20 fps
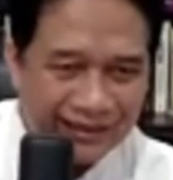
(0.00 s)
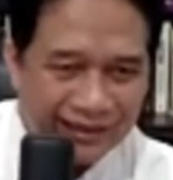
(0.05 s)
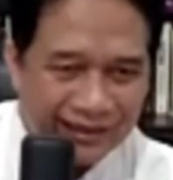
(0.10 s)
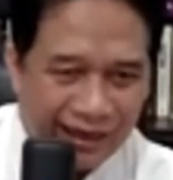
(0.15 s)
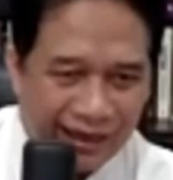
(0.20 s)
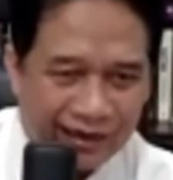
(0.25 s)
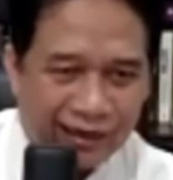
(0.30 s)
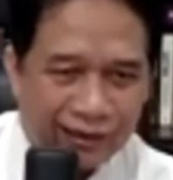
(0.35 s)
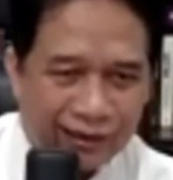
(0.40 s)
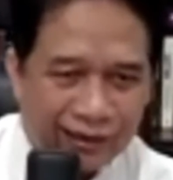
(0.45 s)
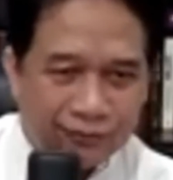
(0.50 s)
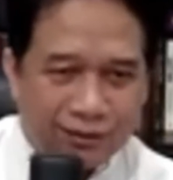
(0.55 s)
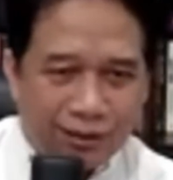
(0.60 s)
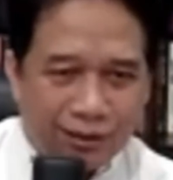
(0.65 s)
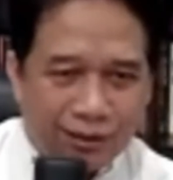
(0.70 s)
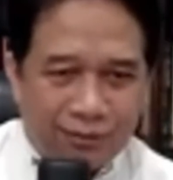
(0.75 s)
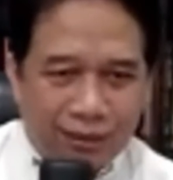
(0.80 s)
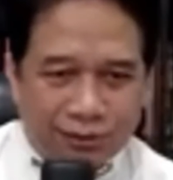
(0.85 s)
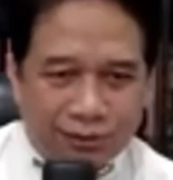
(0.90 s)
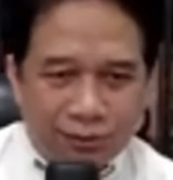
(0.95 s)
Karena itu
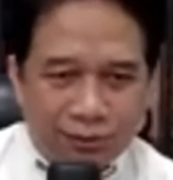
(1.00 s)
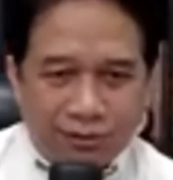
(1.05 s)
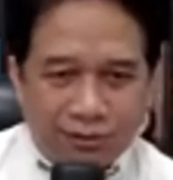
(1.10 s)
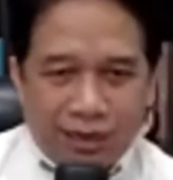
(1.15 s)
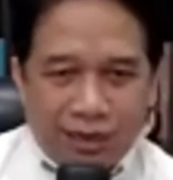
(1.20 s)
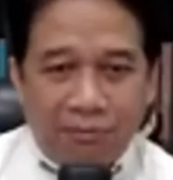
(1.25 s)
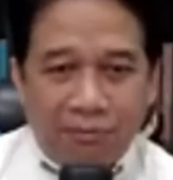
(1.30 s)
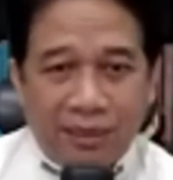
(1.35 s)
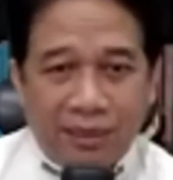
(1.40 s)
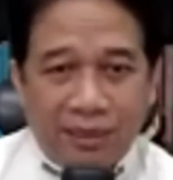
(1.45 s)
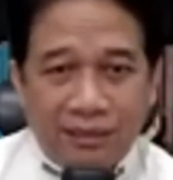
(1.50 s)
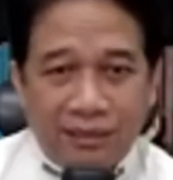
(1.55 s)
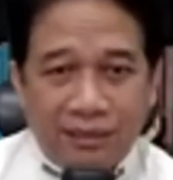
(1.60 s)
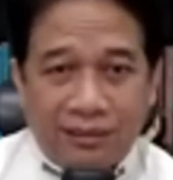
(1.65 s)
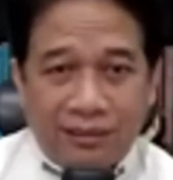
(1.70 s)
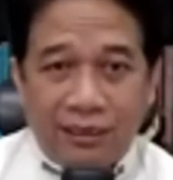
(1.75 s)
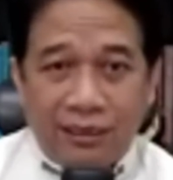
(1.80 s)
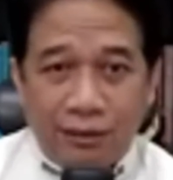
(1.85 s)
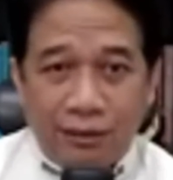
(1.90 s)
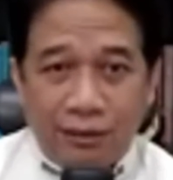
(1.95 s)
termasuk kampanye
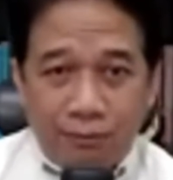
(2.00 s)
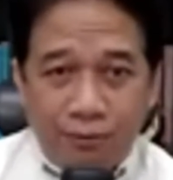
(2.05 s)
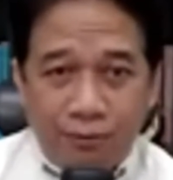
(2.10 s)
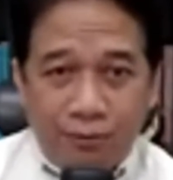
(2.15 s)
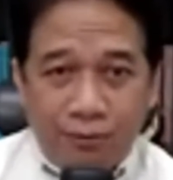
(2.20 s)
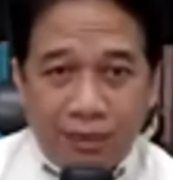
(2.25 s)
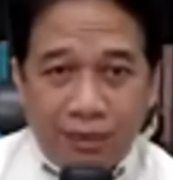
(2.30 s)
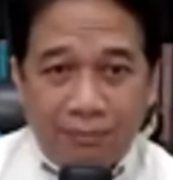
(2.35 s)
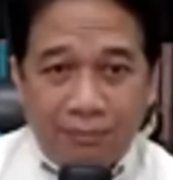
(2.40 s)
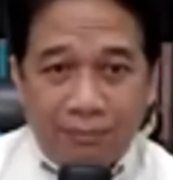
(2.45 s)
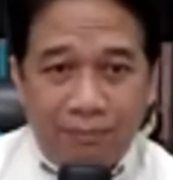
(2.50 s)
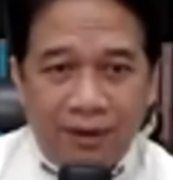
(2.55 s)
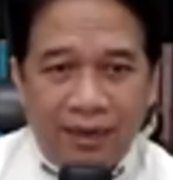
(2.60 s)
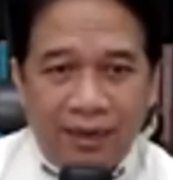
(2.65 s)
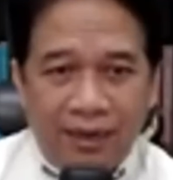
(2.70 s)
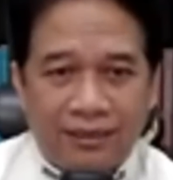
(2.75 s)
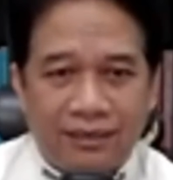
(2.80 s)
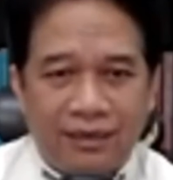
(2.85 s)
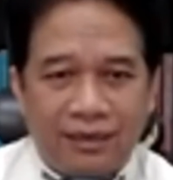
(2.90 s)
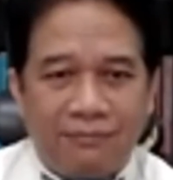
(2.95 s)
dan itu bukan
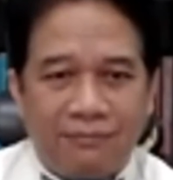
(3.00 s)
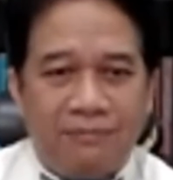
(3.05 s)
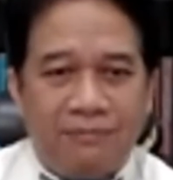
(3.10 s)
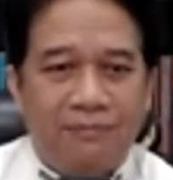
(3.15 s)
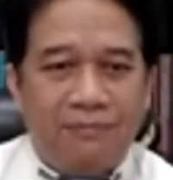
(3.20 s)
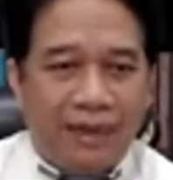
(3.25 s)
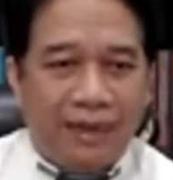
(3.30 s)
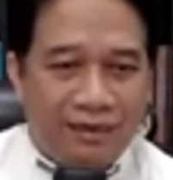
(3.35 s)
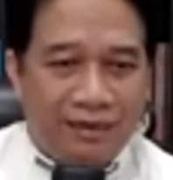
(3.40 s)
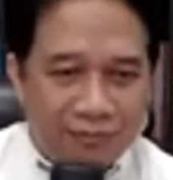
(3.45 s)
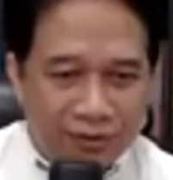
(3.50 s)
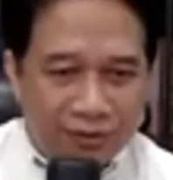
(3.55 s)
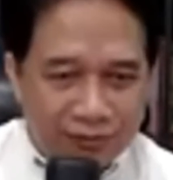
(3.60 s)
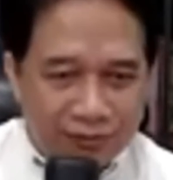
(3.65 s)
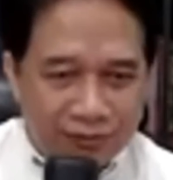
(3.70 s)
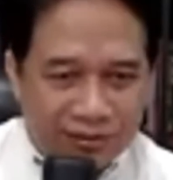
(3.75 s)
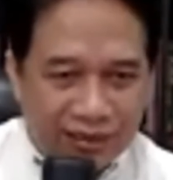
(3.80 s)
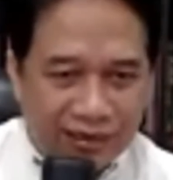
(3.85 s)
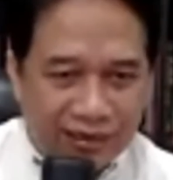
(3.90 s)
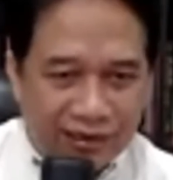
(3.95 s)
black campaign
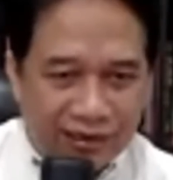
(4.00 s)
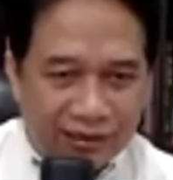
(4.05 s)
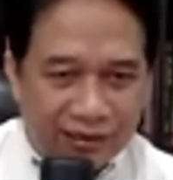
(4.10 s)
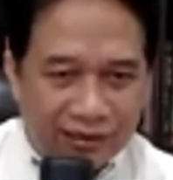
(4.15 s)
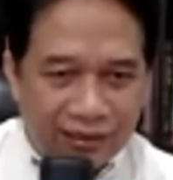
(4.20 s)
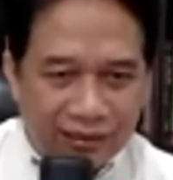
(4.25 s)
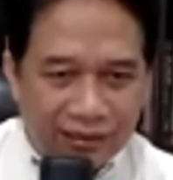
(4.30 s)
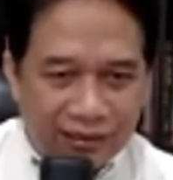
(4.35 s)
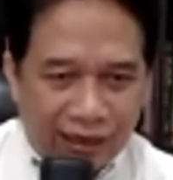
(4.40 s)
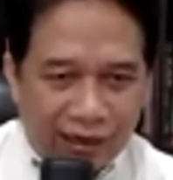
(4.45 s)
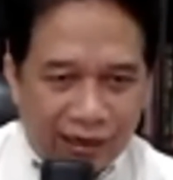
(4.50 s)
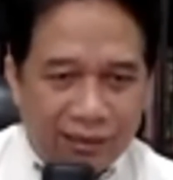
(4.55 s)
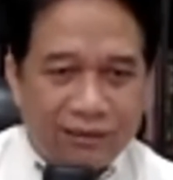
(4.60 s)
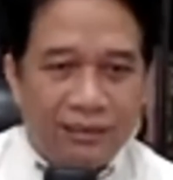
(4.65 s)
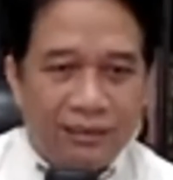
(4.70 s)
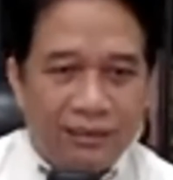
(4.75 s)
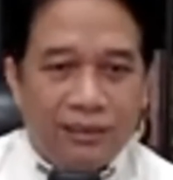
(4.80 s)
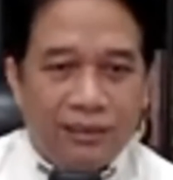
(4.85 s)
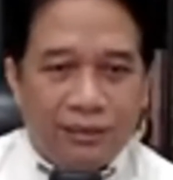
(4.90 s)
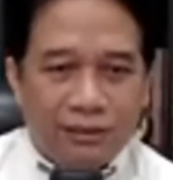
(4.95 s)
menurut saya. Karena
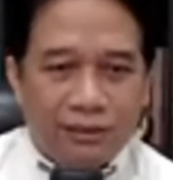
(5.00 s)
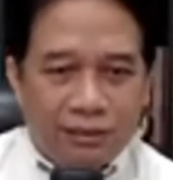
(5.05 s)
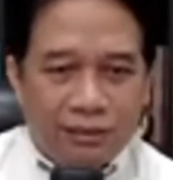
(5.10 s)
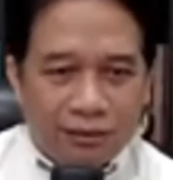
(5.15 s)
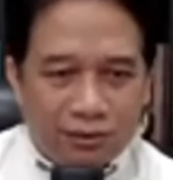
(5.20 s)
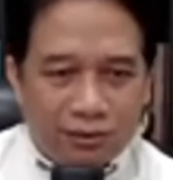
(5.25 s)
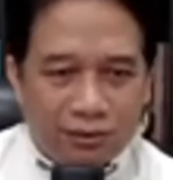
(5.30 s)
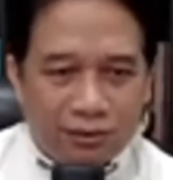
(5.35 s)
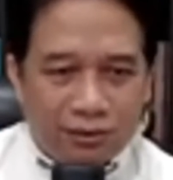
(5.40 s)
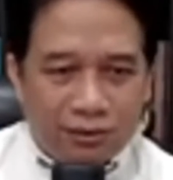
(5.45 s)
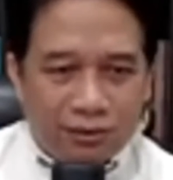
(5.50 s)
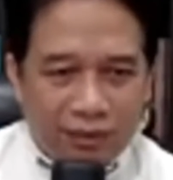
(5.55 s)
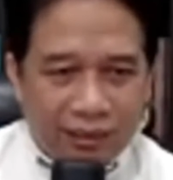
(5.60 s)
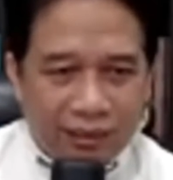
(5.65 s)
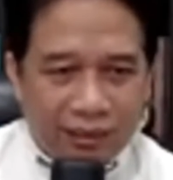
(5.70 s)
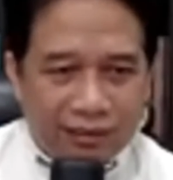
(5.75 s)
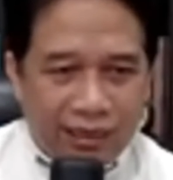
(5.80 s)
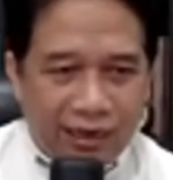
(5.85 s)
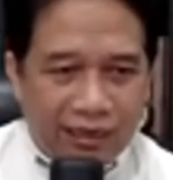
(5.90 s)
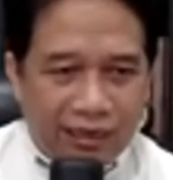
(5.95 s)
sesuai
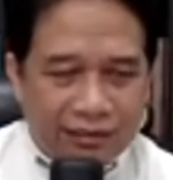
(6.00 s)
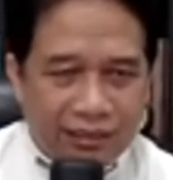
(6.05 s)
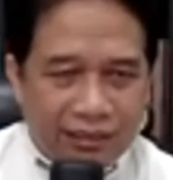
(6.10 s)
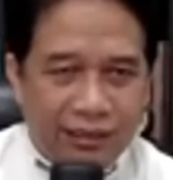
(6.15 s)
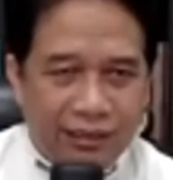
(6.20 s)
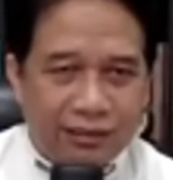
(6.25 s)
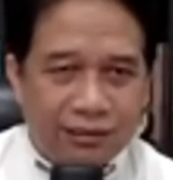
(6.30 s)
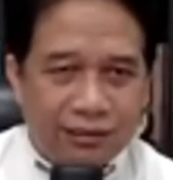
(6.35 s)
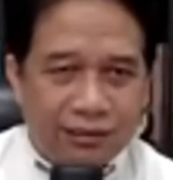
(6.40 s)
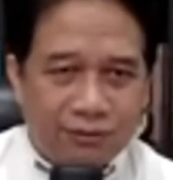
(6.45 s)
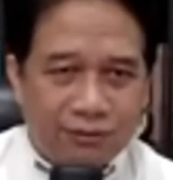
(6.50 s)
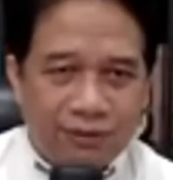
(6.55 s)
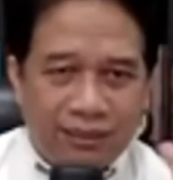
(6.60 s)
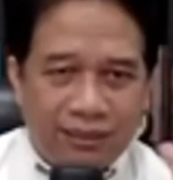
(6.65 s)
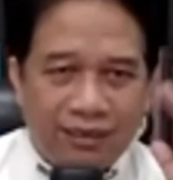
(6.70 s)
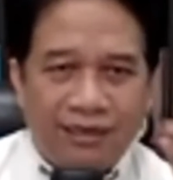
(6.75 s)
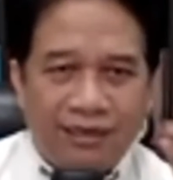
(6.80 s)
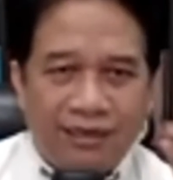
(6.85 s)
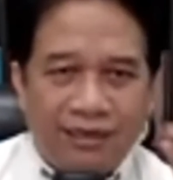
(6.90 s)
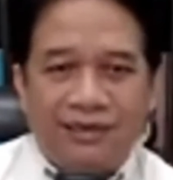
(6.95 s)
kita lacak ini sesuai
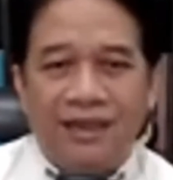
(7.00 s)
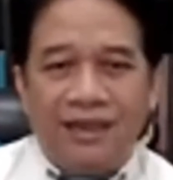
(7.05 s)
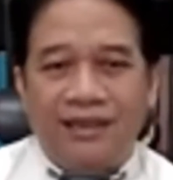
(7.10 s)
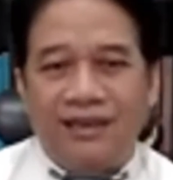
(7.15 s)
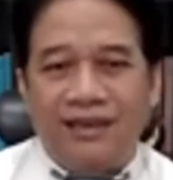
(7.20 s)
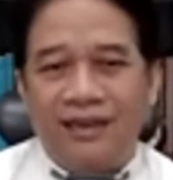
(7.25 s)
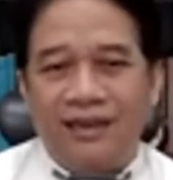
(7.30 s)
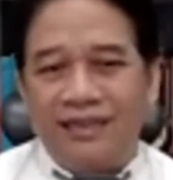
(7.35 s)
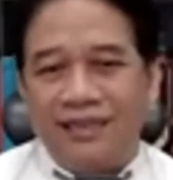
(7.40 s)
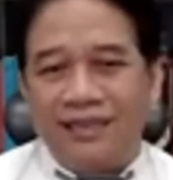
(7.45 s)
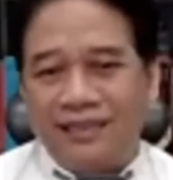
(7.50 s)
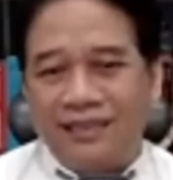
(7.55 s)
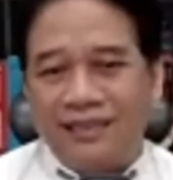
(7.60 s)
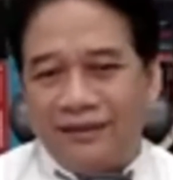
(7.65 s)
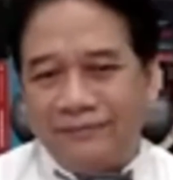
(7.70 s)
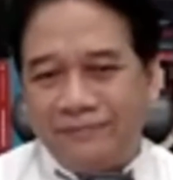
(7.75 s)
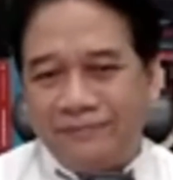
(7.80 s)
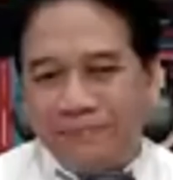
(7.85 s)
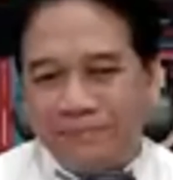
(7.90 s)
dengan keyakinan kita.